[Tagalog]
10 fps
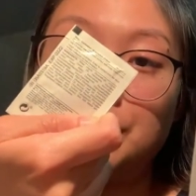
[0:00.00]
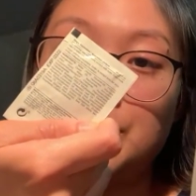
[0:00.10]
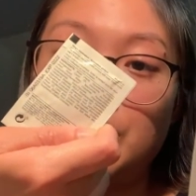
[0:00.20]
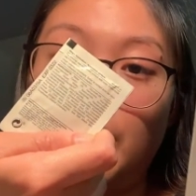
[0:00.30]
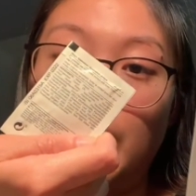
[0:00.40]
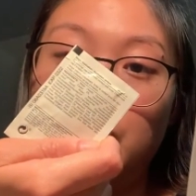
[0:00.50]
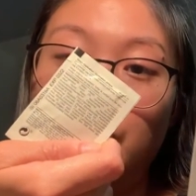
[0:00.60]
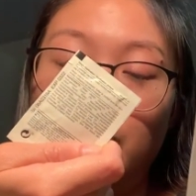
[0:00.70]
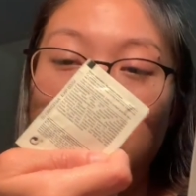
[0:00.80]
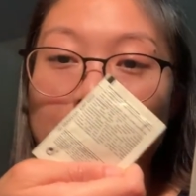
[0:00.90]
facial
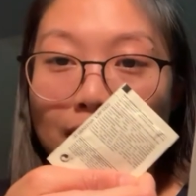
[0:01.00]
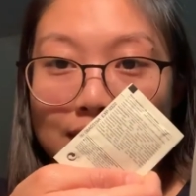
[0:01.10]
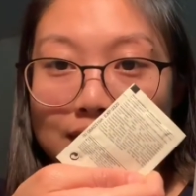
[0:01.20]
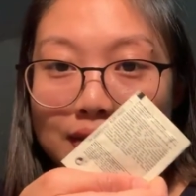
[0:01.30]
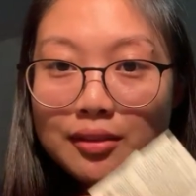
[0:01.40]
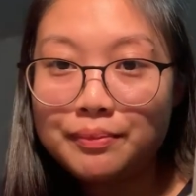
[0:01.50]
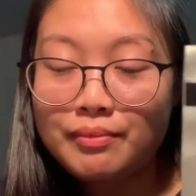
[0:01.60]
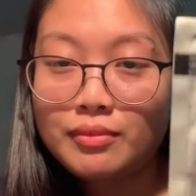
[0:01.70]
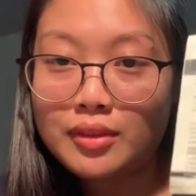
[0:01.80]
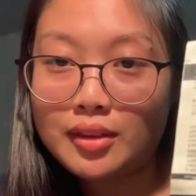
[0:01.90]
hydrating mask.
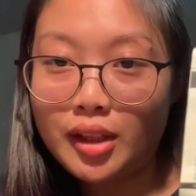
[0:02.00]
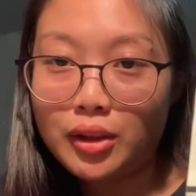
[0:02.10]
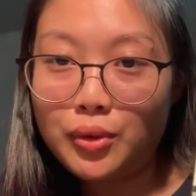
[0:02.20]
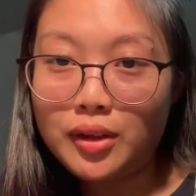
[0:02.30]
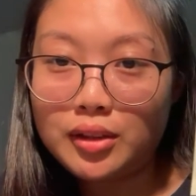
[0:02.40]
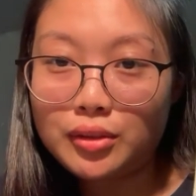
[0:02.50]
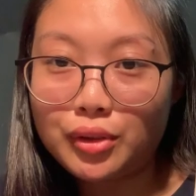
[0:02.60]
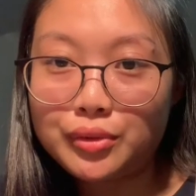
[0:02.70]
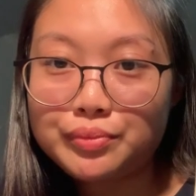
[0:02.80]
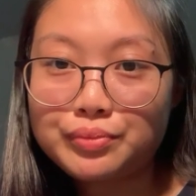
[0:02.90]
Tatlong ganito.